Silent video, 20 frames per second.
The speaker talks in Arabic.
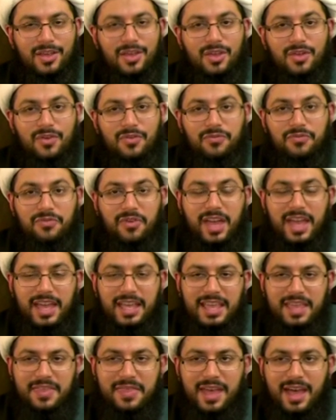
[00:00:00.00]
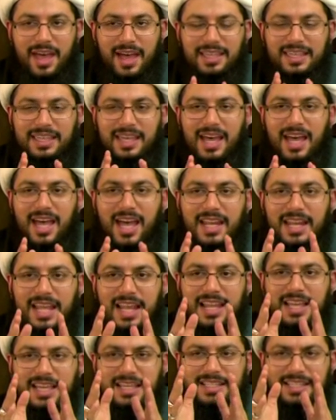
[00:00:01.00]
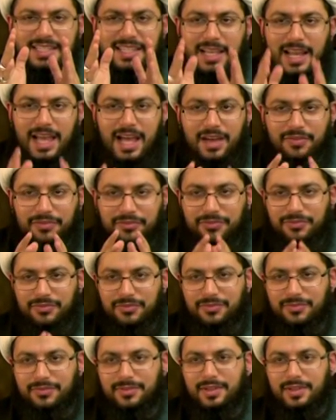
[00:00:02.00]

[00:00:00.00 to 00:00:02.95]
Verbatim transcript: فاذا كان الائتلاف